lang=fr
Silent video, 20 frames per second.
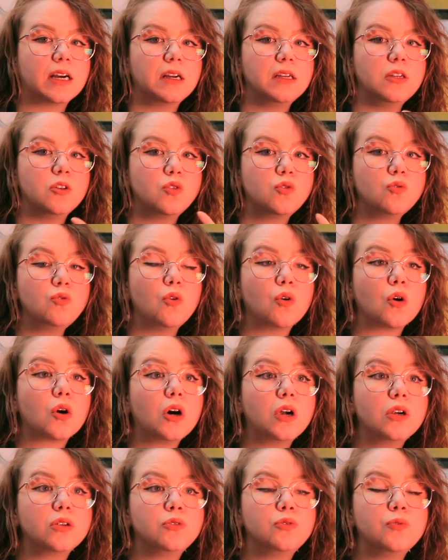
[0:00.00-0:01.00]
quand il joue le
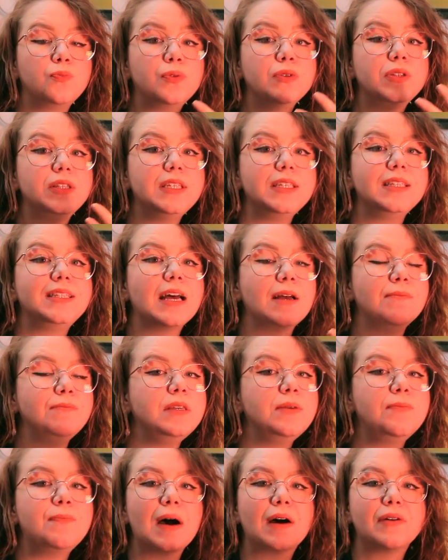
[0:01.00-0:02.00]
rôle du petit
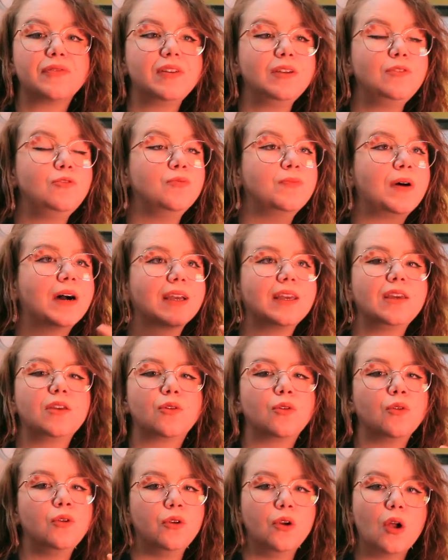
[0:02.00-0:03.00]
ami parfait du mari
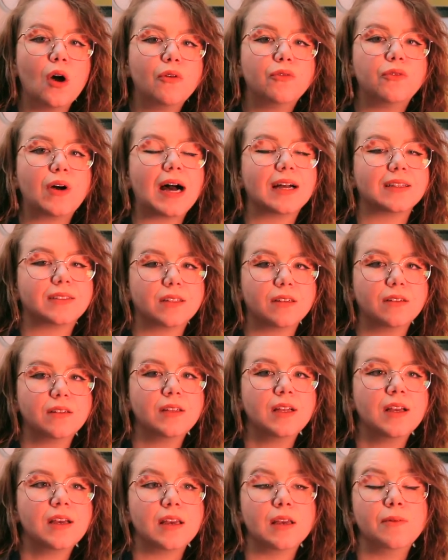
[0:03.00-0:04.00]
que Love attend, et
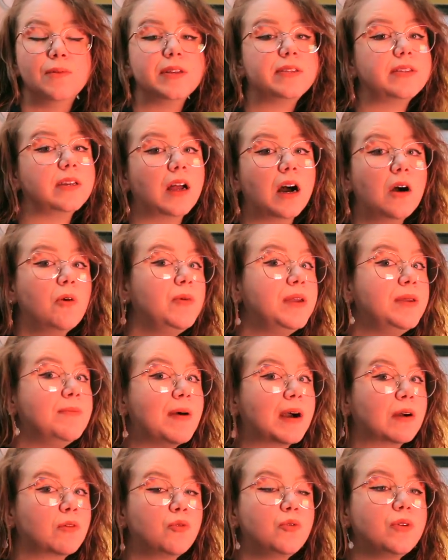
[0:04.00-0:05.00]
eh bien c'est là où il
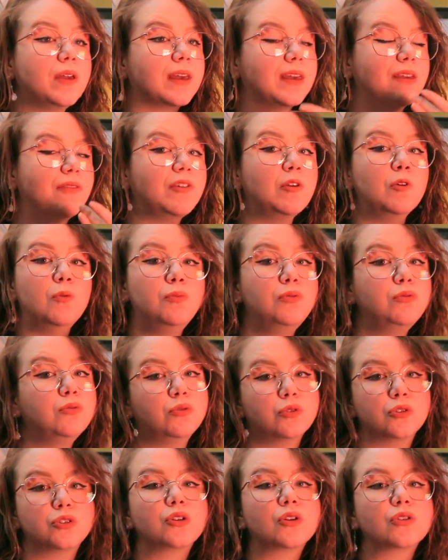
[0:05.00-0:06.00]
magouille et qui fait le plus
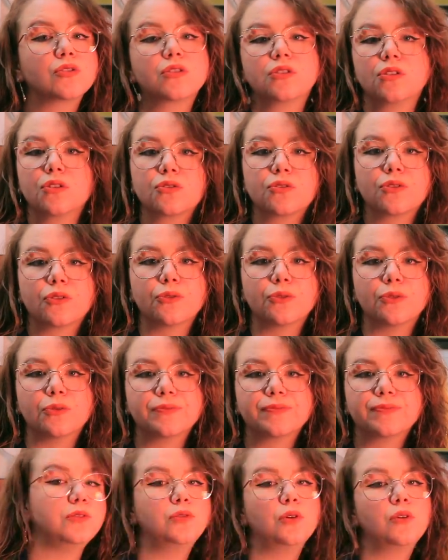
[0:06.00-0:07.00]
de choses dans son dos.
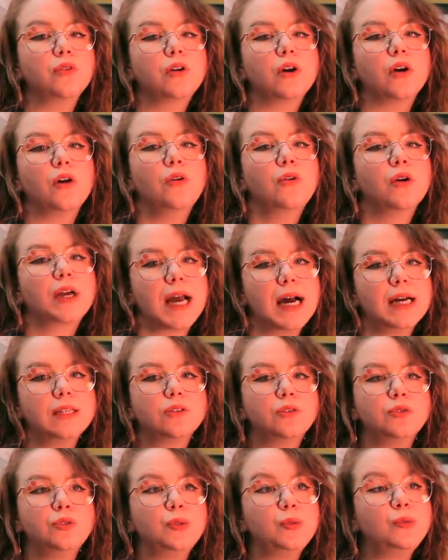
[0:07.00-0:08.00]
Donc le
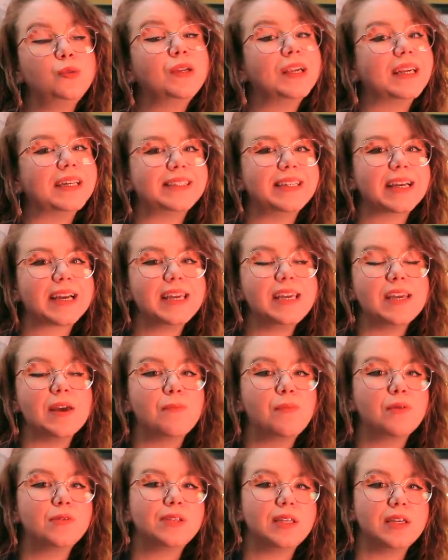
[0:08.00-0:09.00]
cadre de toute la série est
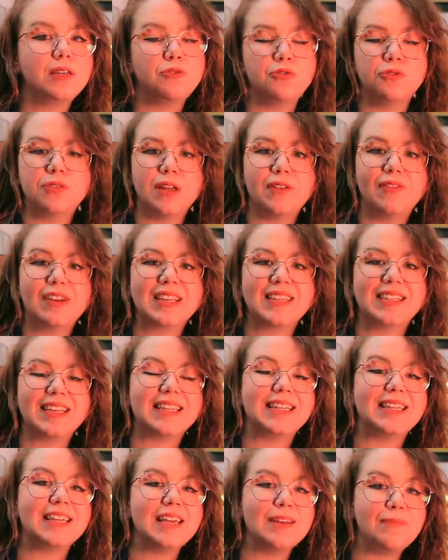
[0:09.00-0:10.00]
posé juste avec
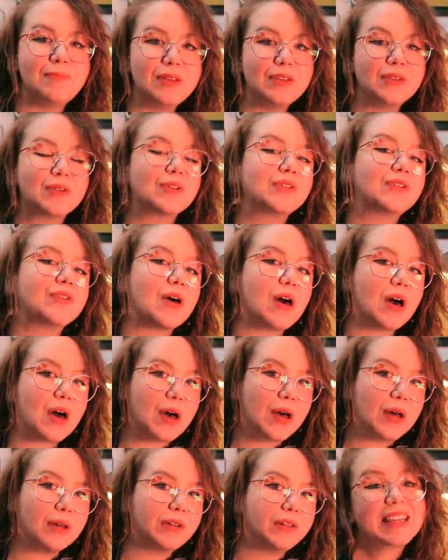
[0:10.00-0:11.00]
cet épisode
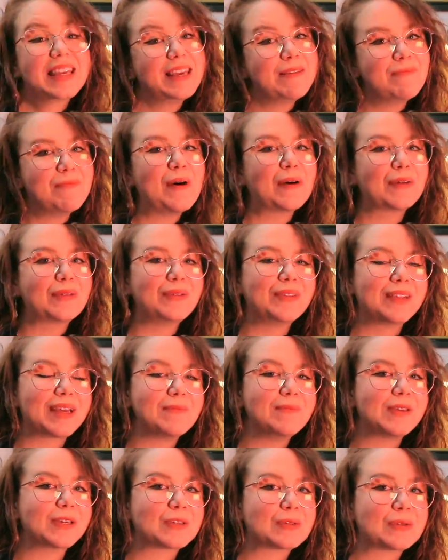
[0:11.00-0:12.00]
1 qui porte
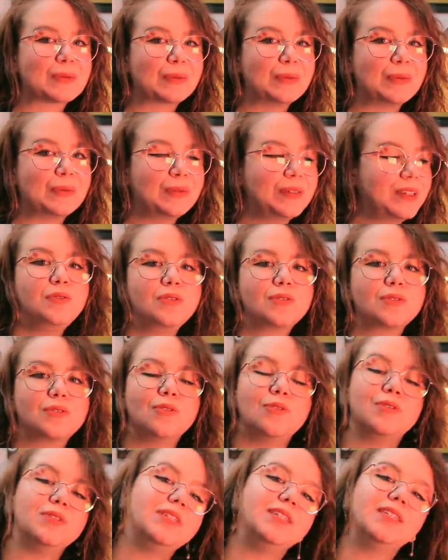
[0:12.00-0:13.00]
très bien son nom puisque
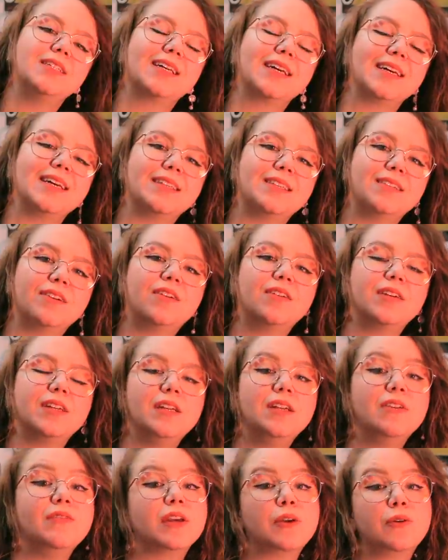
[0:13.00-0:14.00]
le titre étant
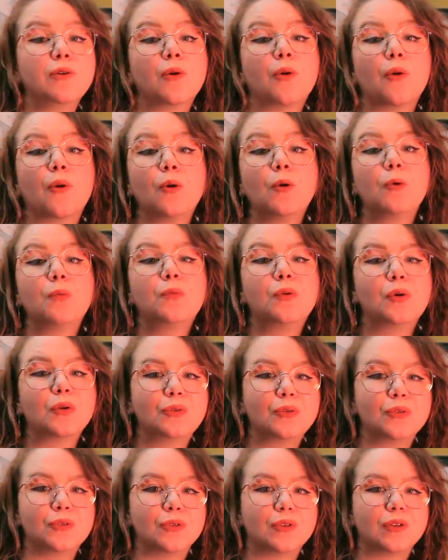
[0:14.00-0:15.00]
Il vécure heureux pour
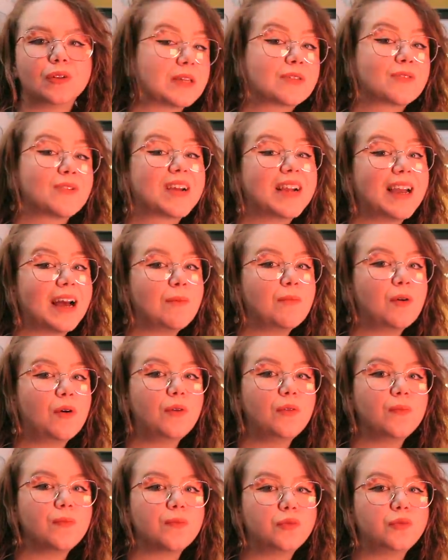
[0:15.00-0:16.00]
toujours. Parce que
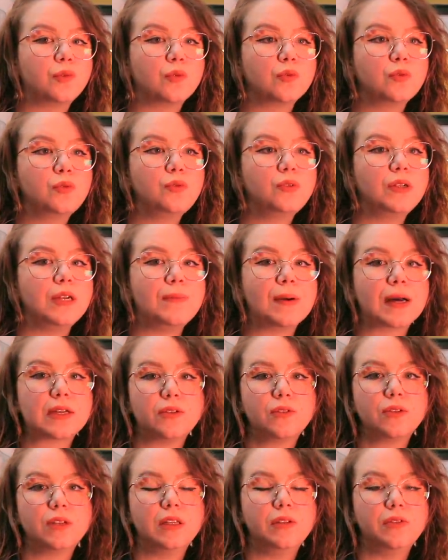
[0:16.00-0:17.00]
clairement, au fond, toutes les personnes
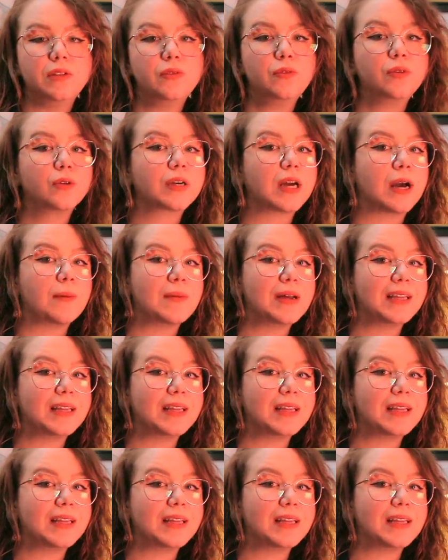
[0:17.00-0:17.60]
qui vivent donc à